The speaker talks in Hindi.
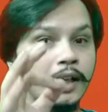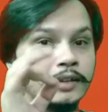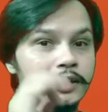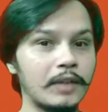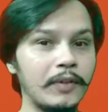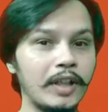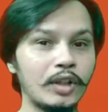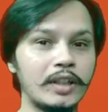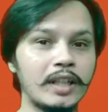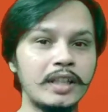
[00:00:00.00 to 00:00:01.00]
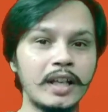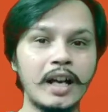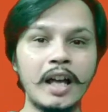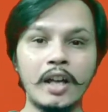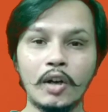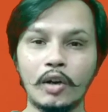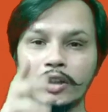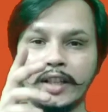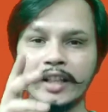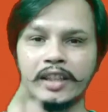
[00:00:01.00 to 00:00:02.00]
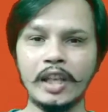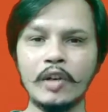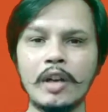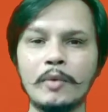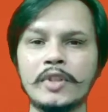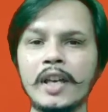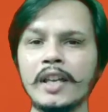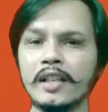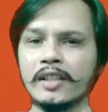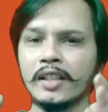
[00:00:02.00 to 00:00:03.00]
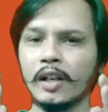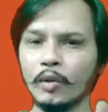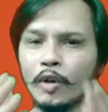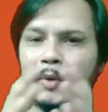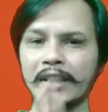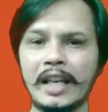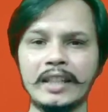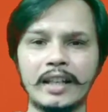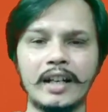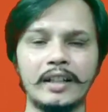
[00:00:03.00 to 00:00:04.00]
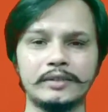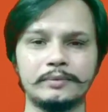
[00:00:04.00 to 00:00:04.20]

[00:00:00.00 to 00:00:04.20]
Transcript: अंत तक वीडियो देखिएगा और देखते हुए मुझे जरूर बताइएगा